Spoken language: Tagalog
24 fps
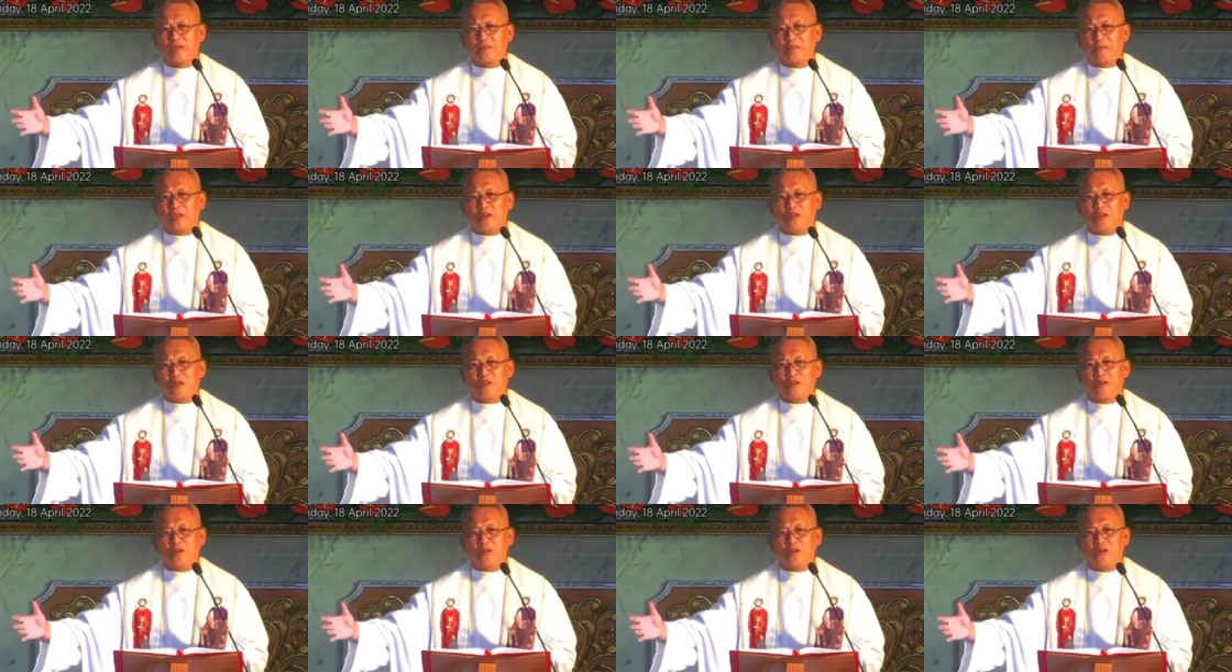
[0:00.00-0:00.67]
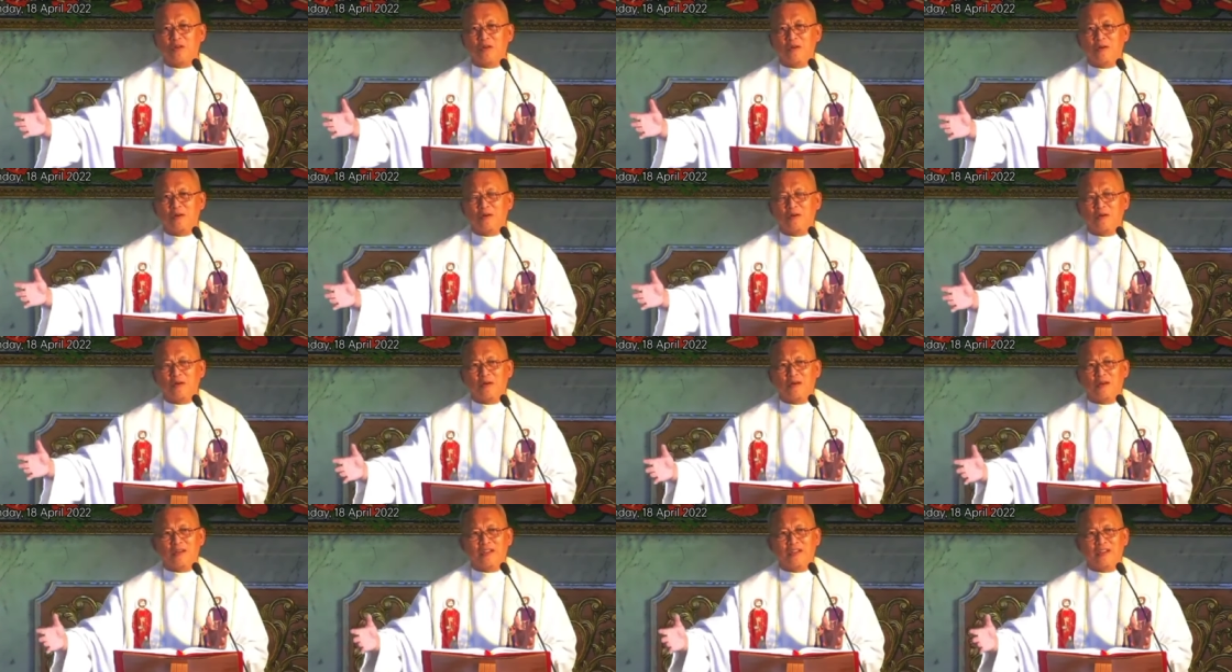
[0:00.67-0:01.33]
pero
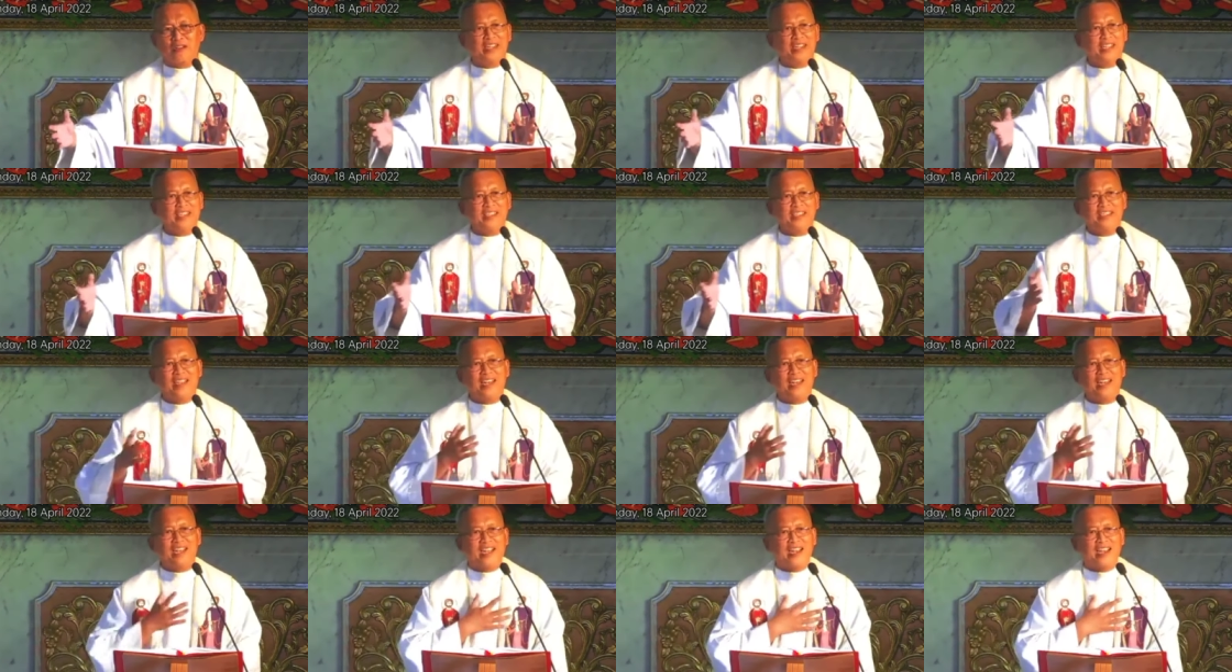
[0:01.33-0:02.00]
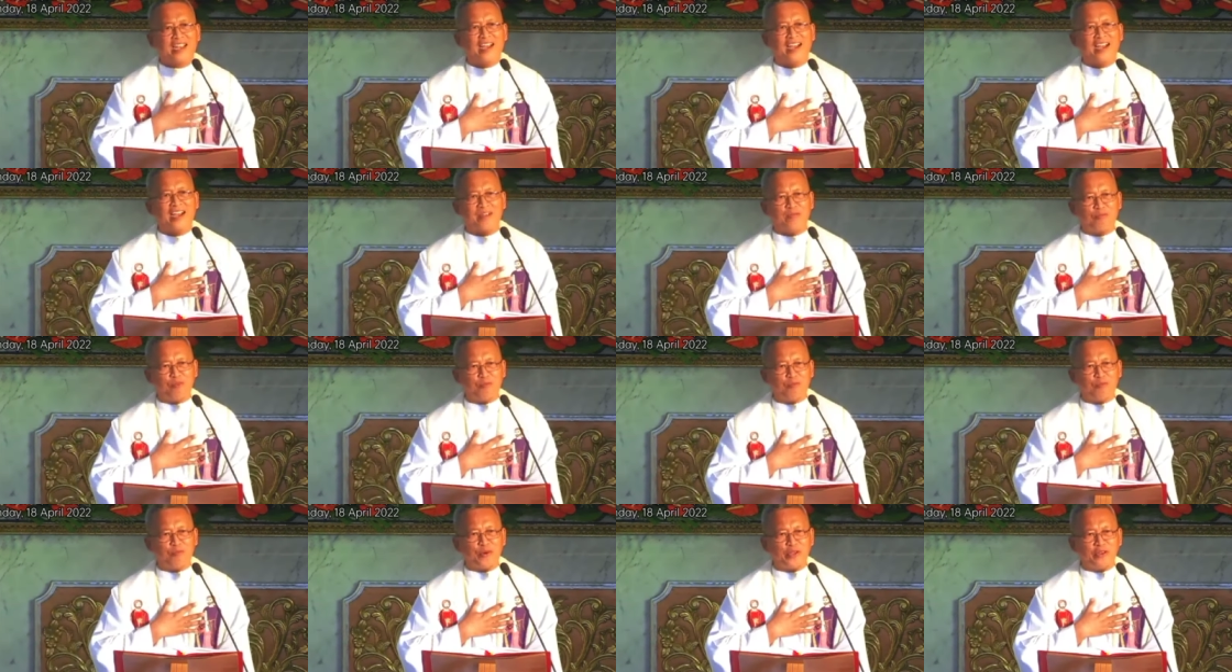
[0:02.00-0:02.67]
di sila ganahan
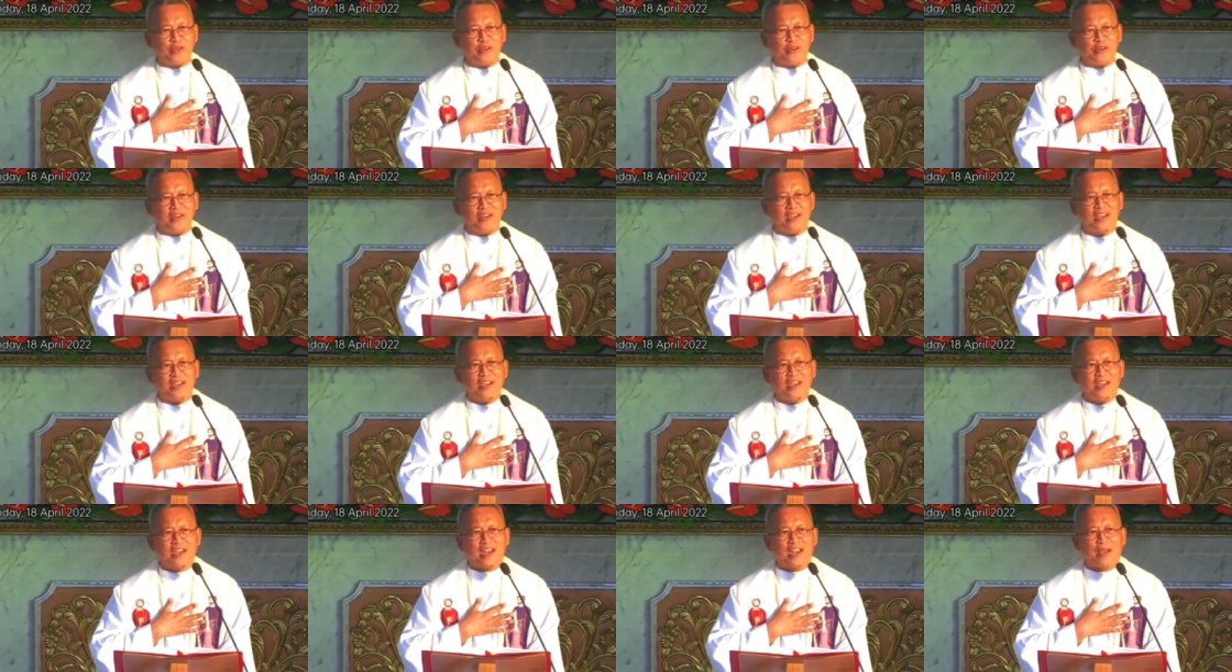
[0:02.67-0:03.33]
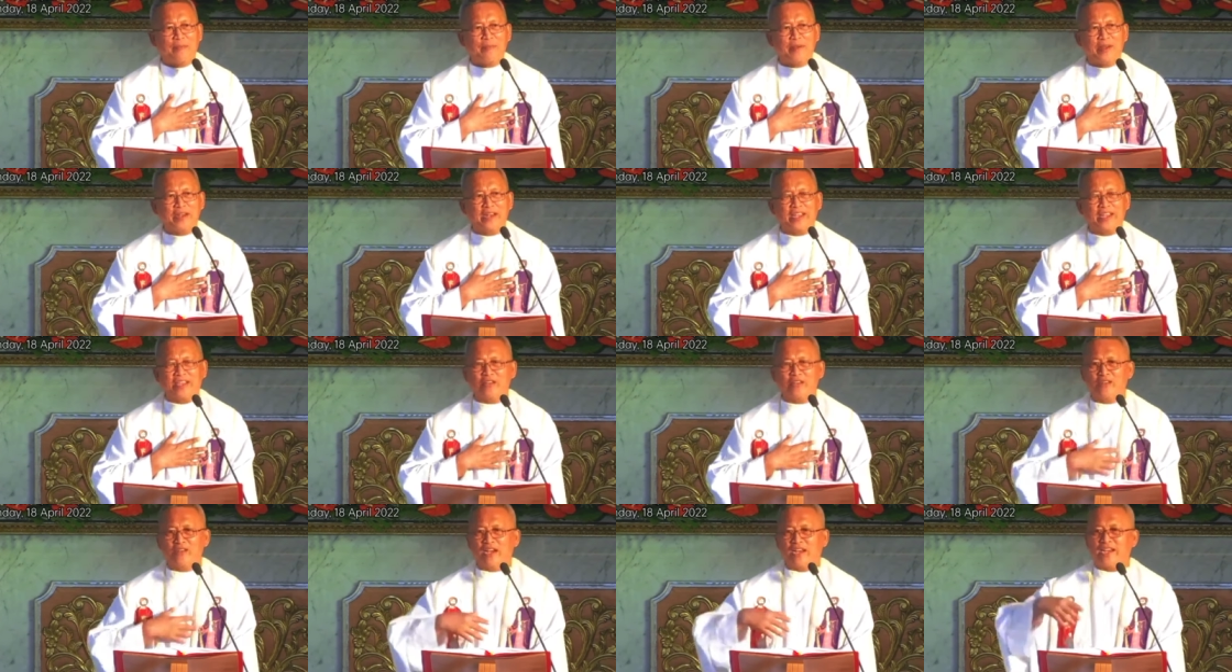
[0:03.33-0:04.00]
mo puyo labi na
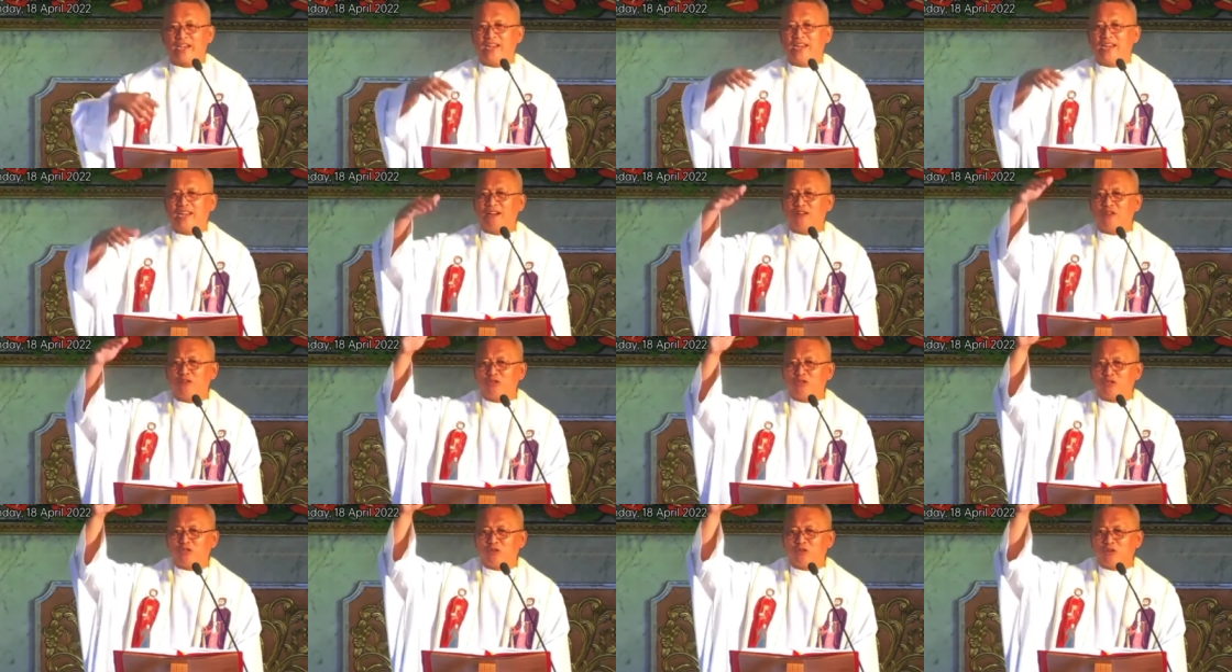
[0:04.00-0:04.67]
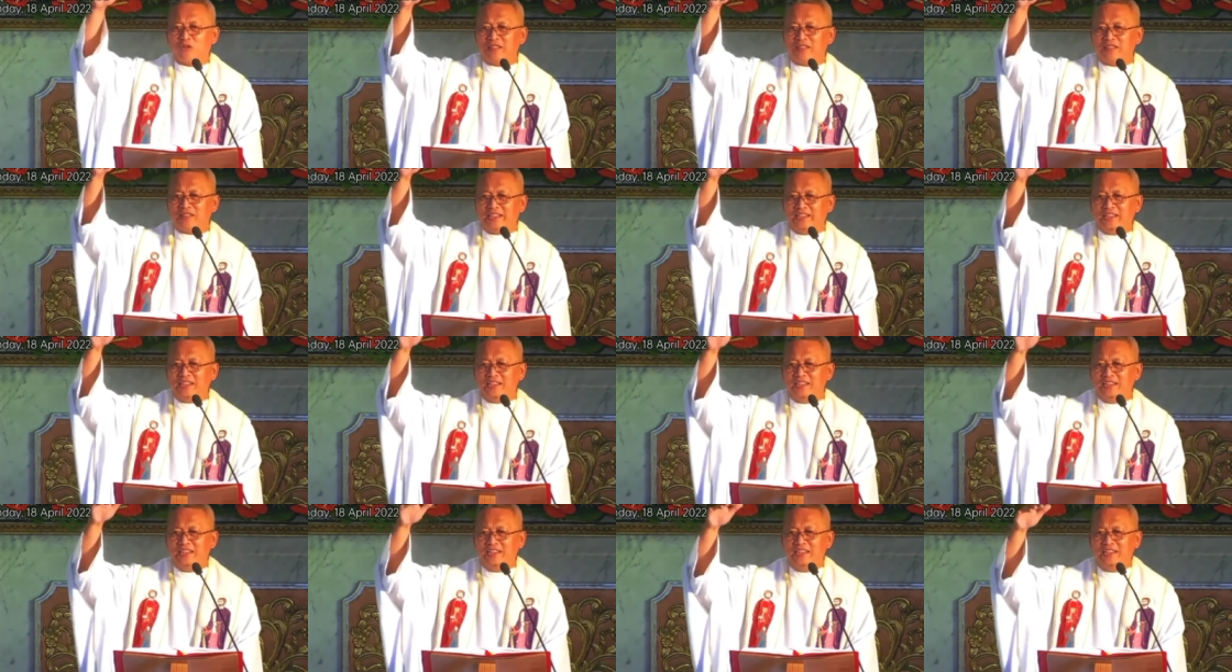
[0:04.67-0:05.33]
gyud ang ilang
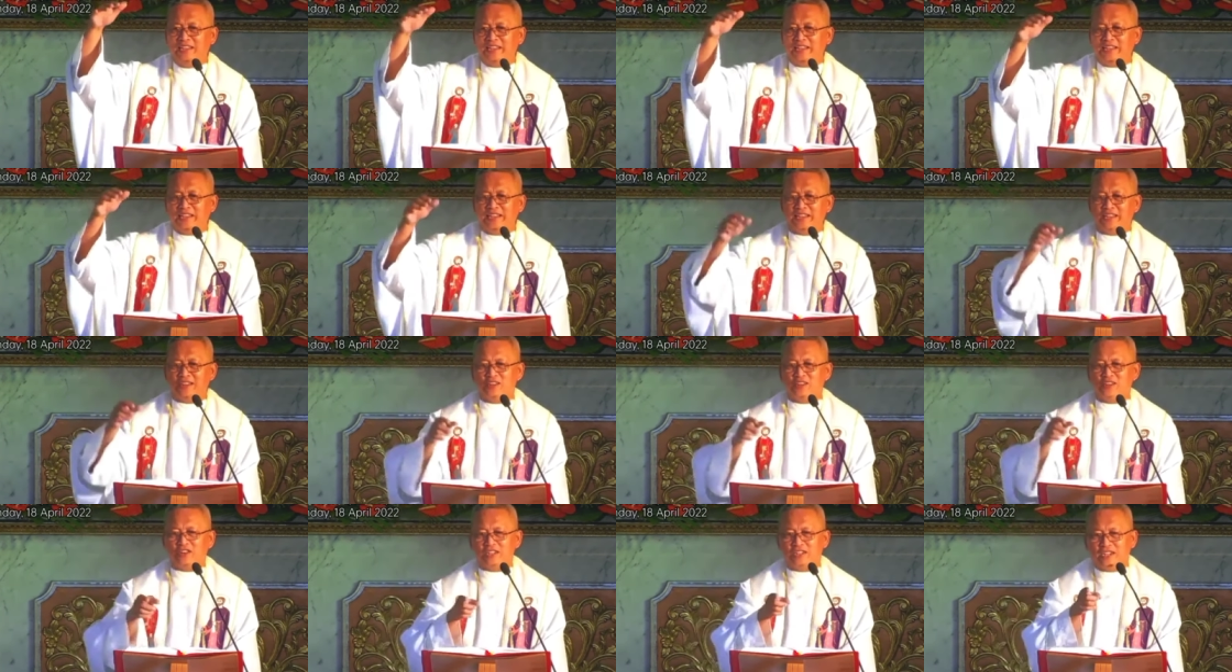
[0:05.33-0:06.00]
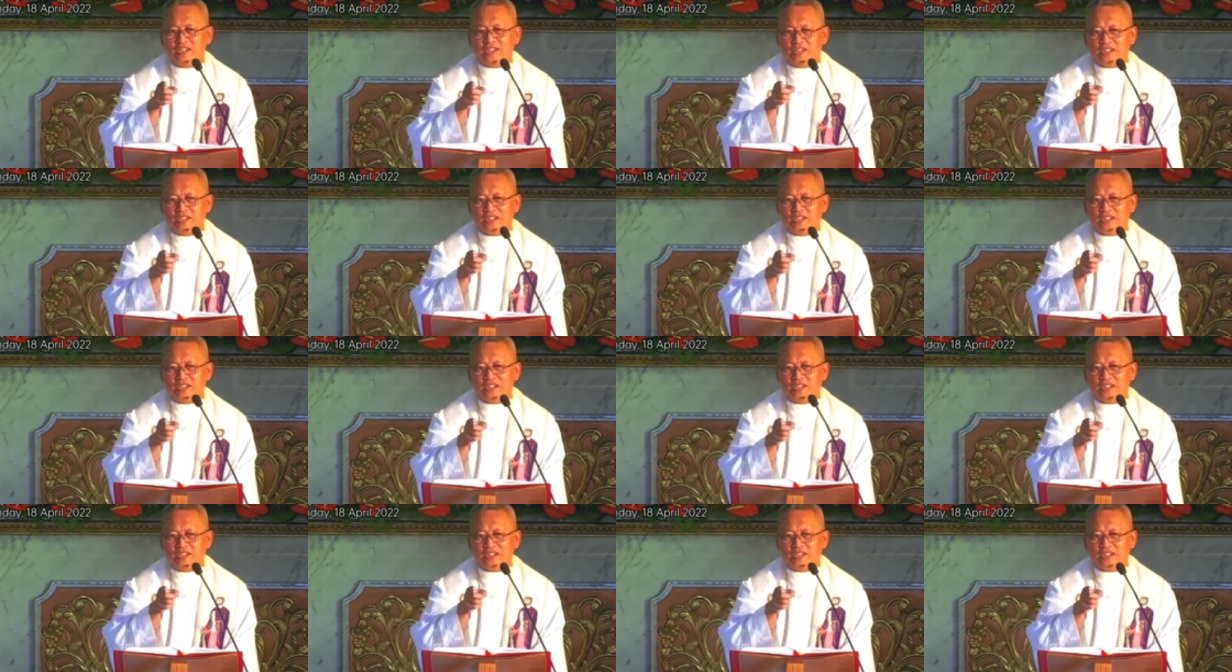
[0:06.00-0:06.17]
authority ni Ingon,